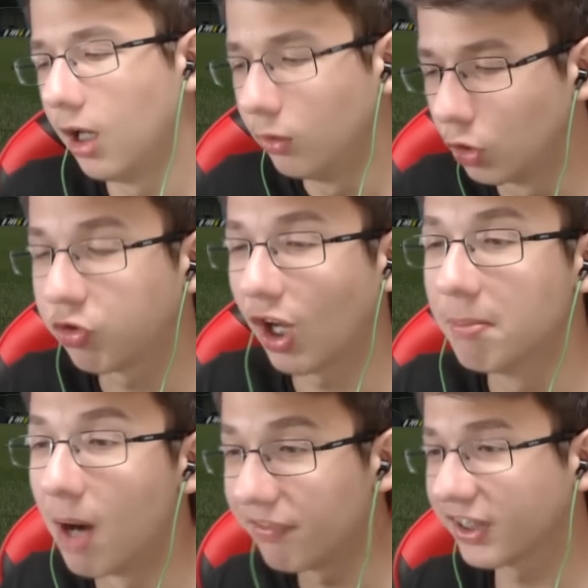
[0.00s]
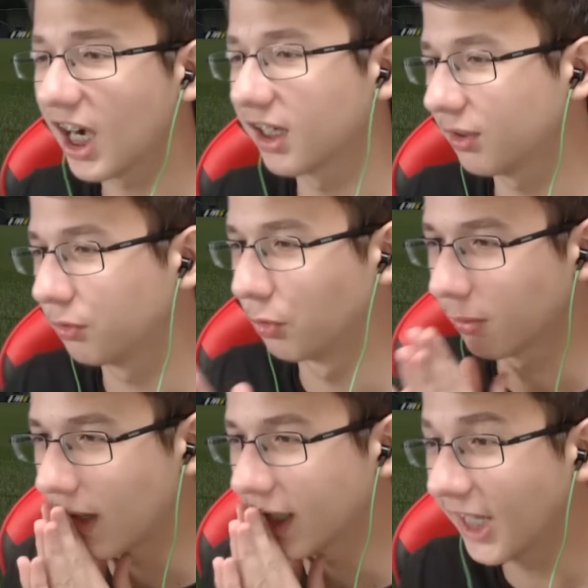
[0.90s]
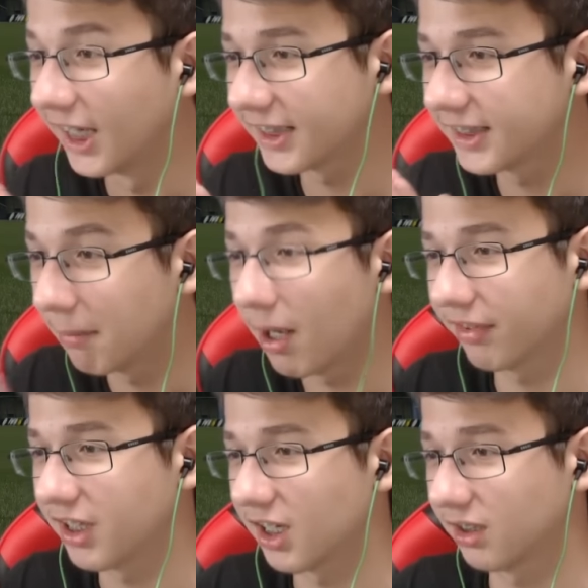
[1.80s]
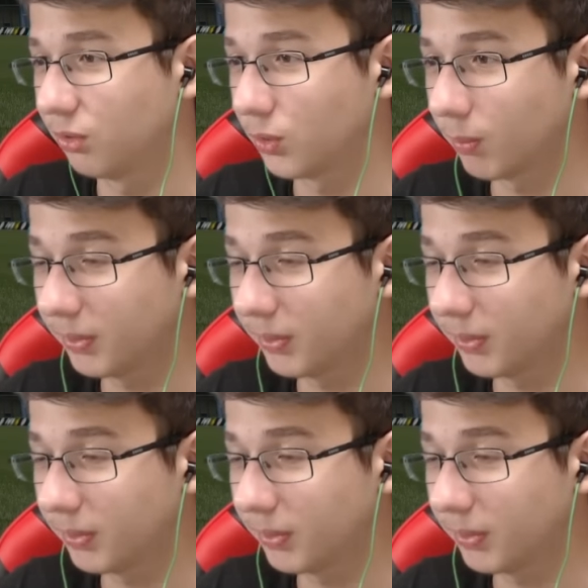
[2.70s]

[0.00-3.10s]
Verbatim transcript: Lütfen mavi kart istiyorum ya. Gerçekten mavi kart istiyorum.